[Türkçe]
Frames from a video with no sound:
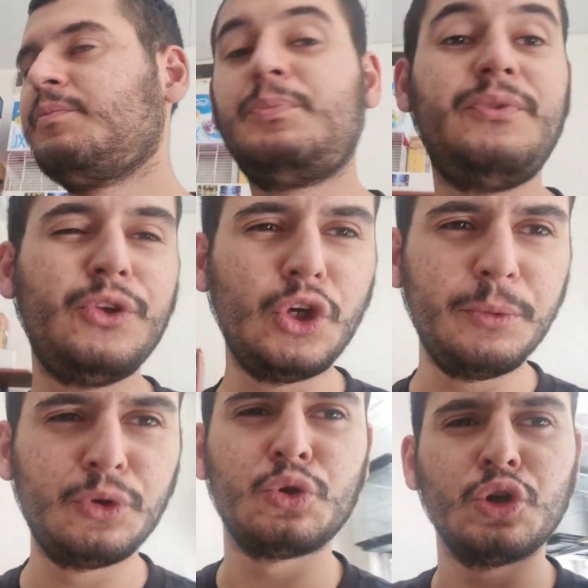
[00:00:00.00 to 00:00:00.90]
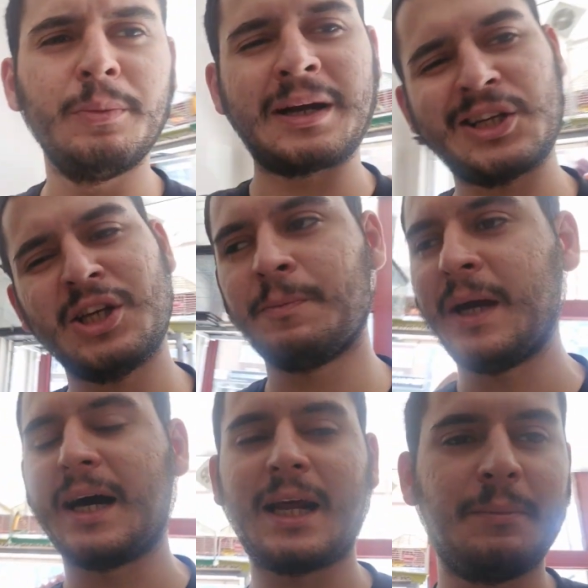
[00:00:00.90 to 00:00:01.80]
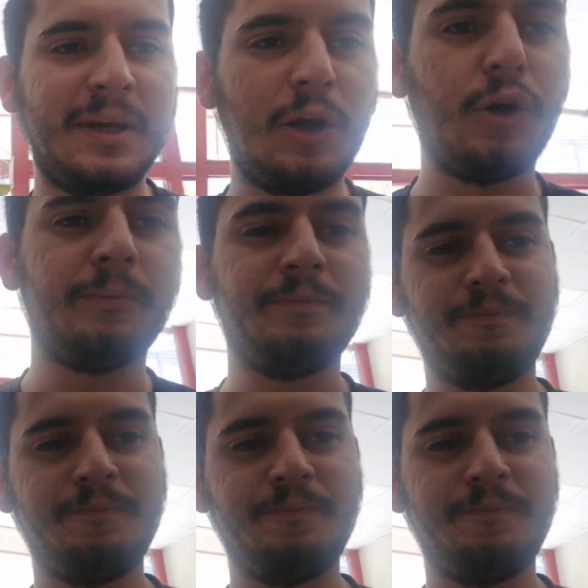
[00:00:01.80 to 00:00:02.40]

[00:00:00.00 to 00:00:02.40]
bir videoyu bir durdurayım arkadaşlar. Bir arayayım geliyorum.